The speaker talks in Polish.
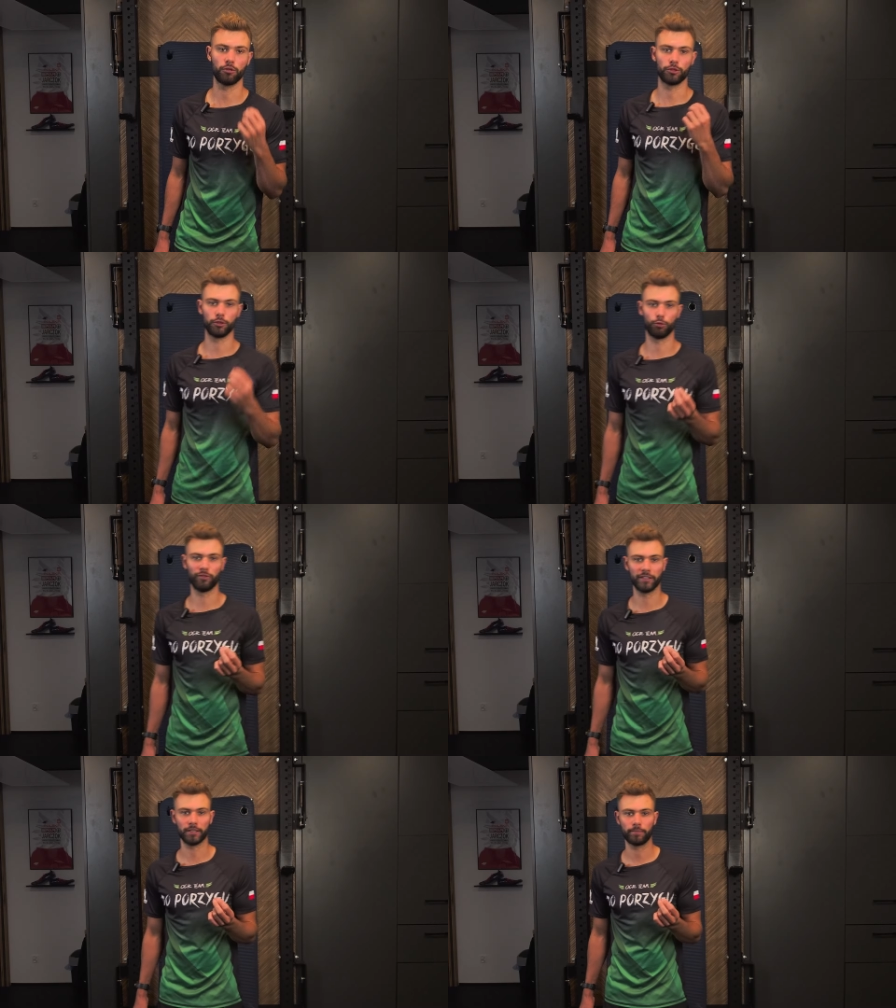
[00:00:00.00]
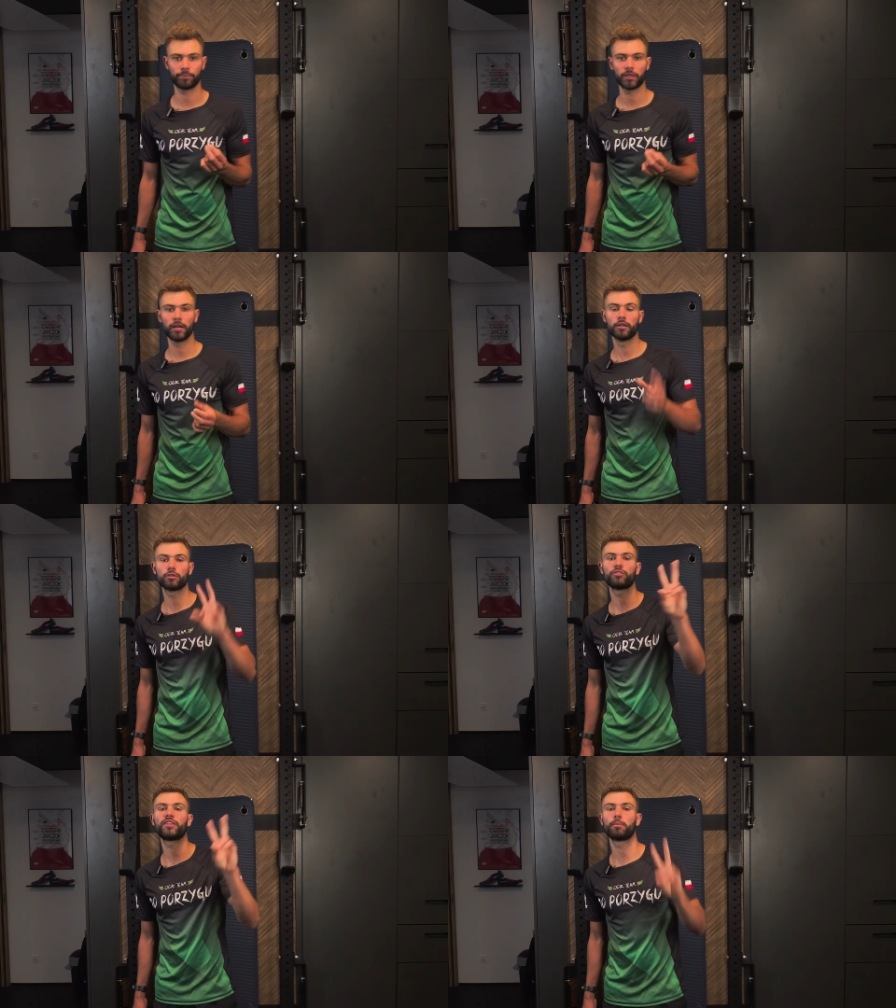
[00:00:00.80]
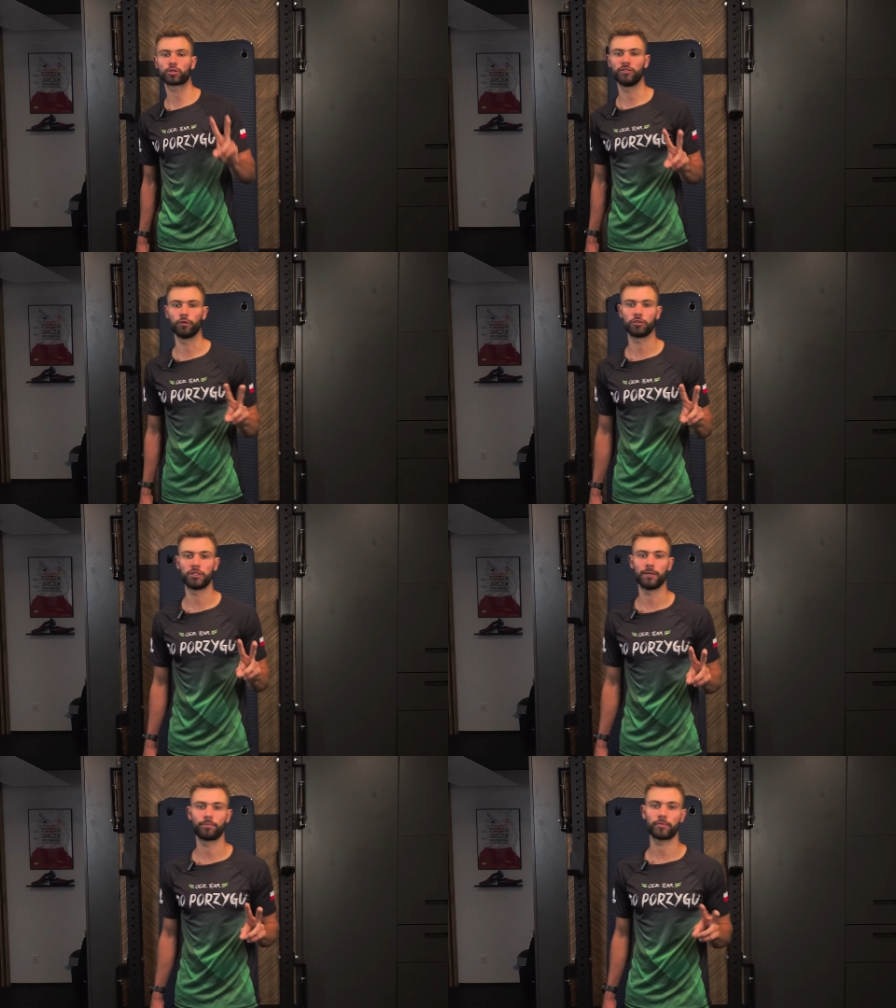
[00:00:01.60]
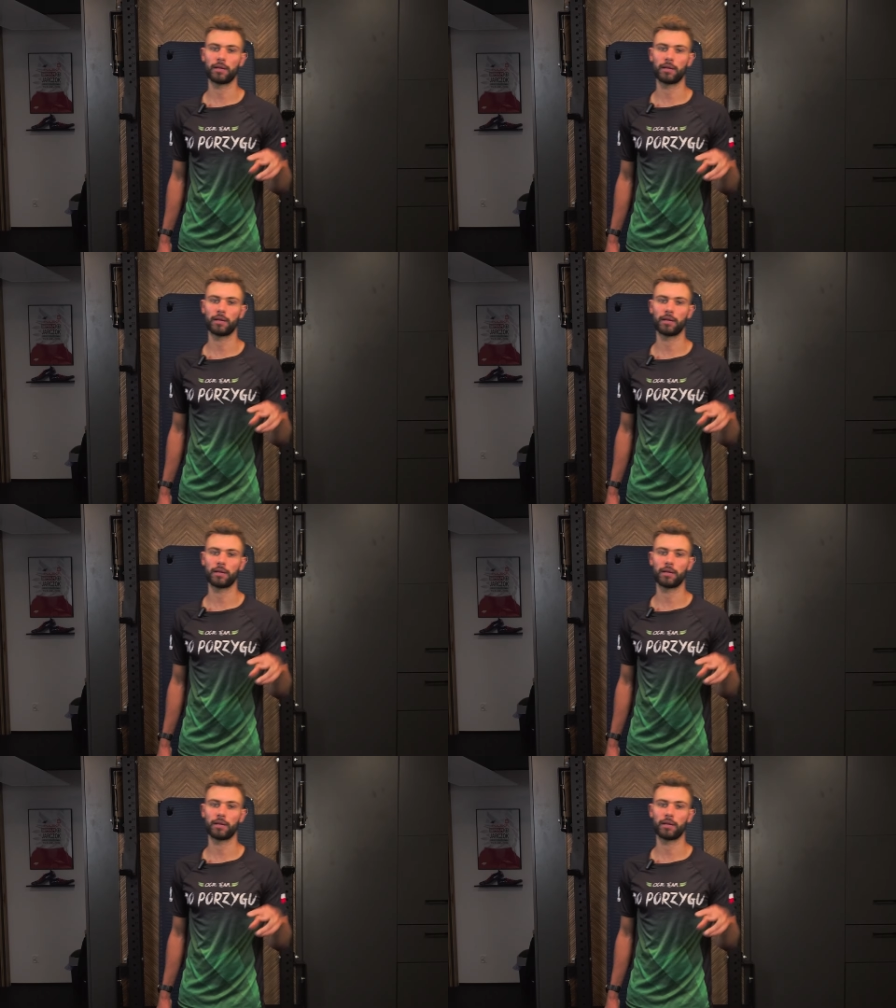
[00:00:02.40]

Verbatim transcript: kontynuowania. Są dwie możliwości.